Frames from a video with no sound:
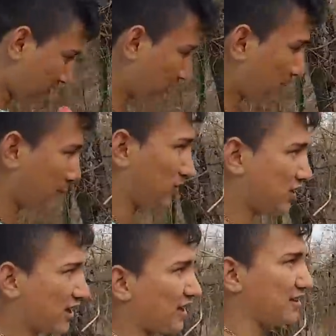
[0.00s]
No, pues
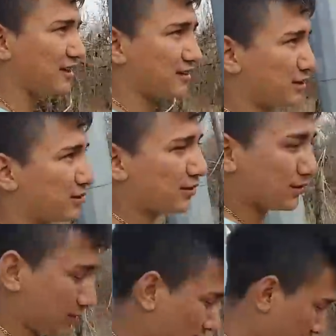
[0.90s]
muchas gracias a
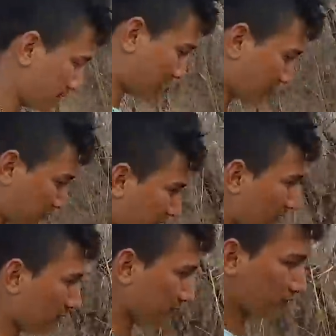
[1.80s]
todos los, a todos
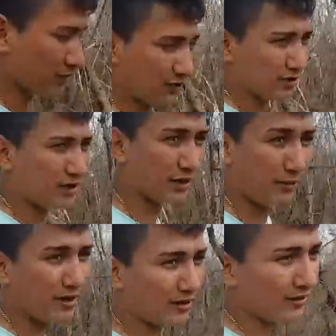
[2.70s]
los suscriptores que
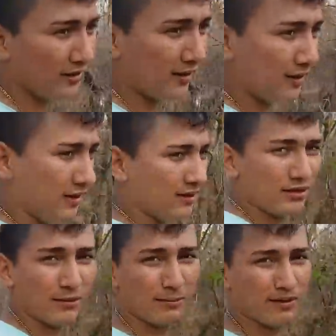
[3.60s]
miran
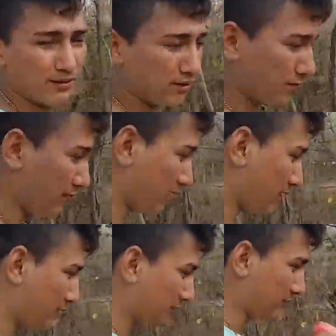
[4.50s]
los,
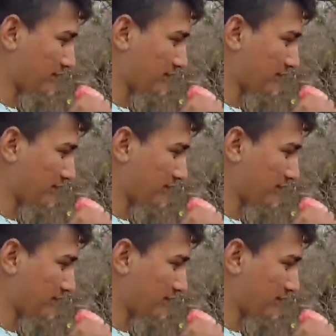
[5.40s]
videos.